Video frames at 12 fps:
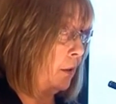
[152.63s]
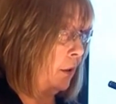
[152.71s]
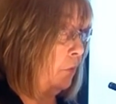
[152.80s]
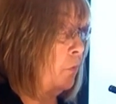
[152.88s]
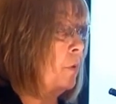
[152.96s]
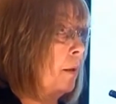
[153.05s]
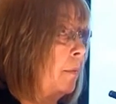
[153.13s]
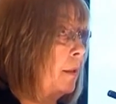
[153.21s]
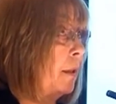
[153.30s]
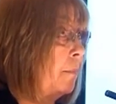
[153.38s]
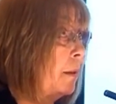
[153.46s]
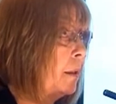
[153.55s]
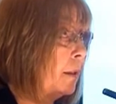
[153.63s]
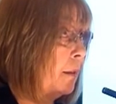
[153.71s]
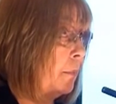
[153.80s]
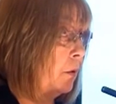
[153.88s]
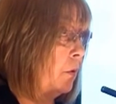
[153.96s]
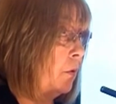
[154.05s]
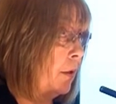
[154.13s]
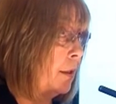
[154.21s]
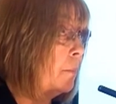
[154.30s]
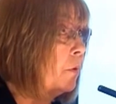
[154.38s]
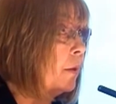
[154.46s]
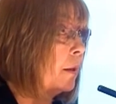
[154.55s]
eh, fundamentalmente de la microbiología
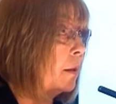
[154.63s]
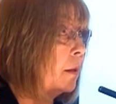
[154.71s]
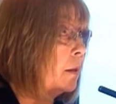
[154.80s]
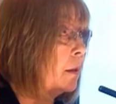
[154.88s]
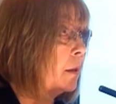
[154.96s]
moderna,